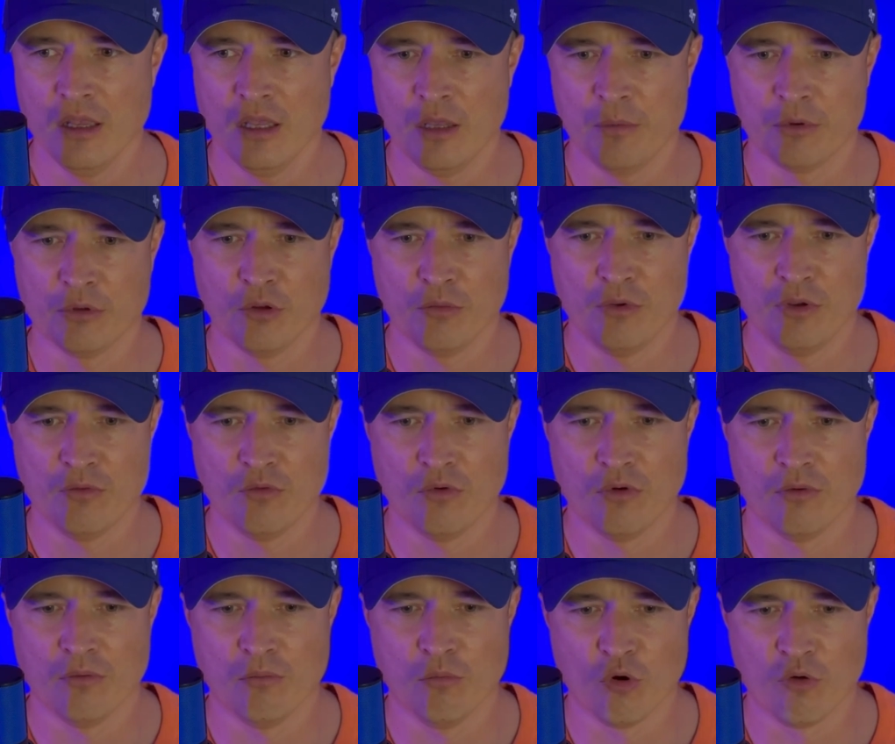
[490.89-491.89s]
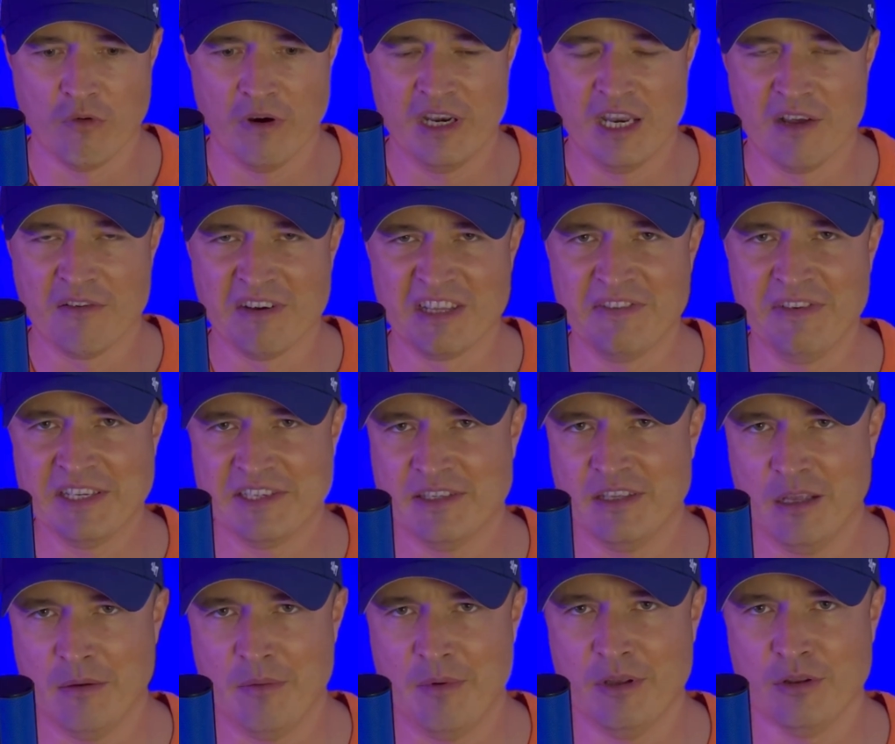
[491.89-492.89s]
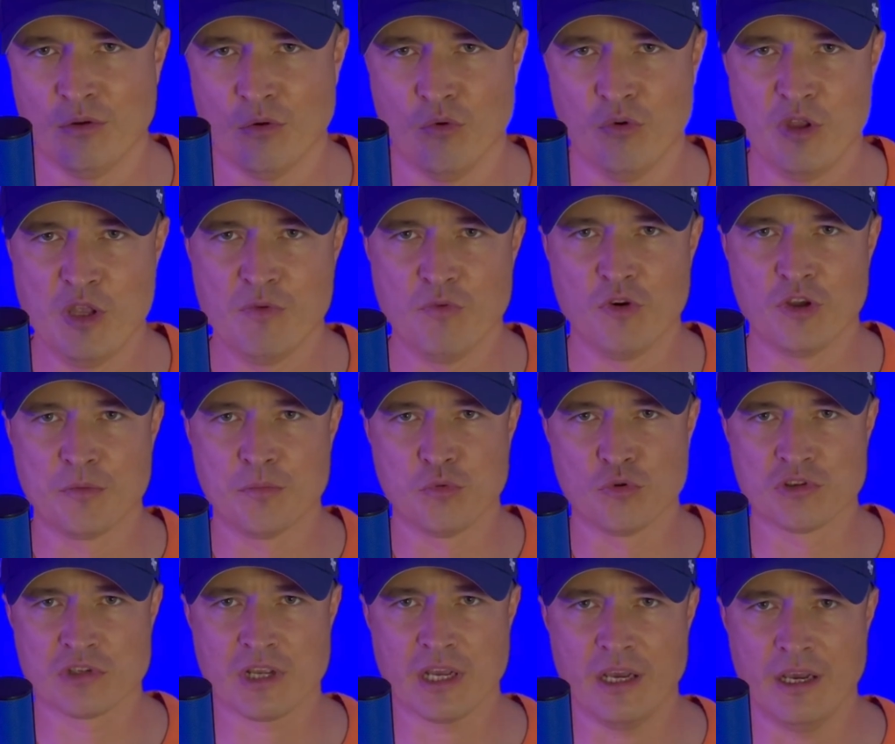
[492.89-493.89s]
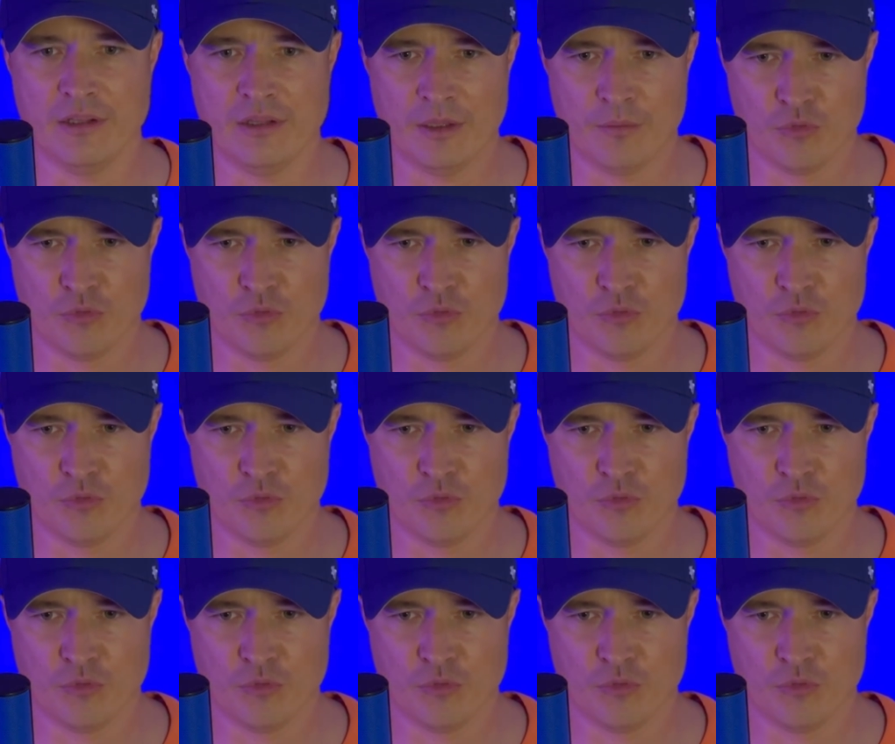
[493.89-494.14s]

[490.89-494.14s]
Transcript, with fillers: и потом его буквально в ответственный момент он его отпускает.